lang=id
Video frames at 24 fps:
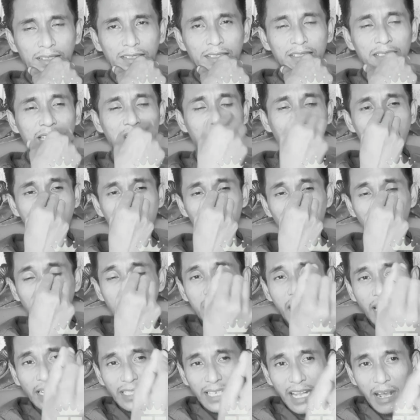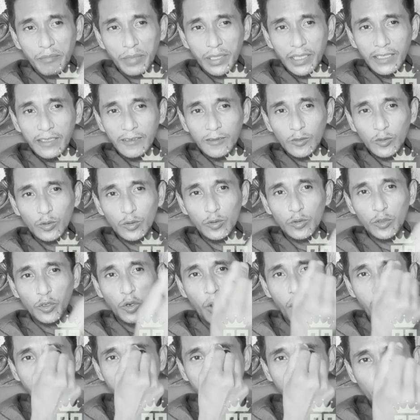Saya melihat Nabi itu,
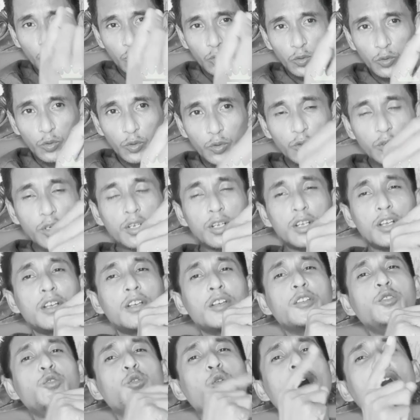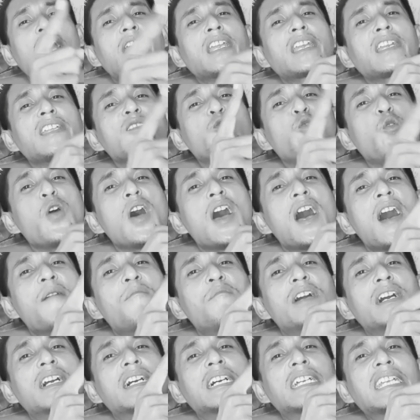roa itu, yuharrikuha
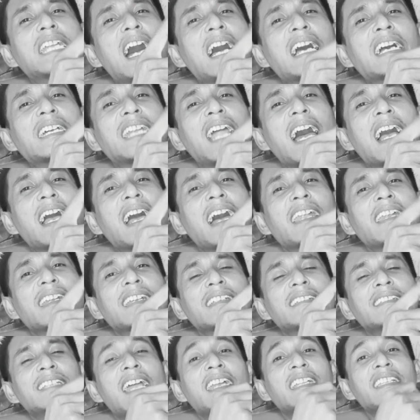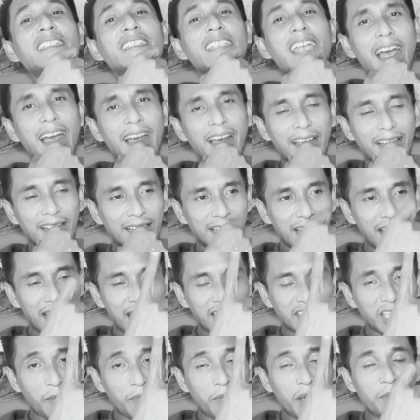menggerak-gerakkan jarinya,
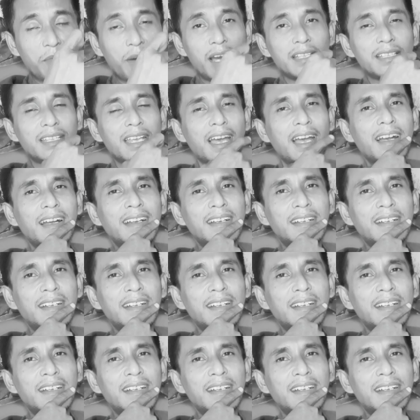asababahnya.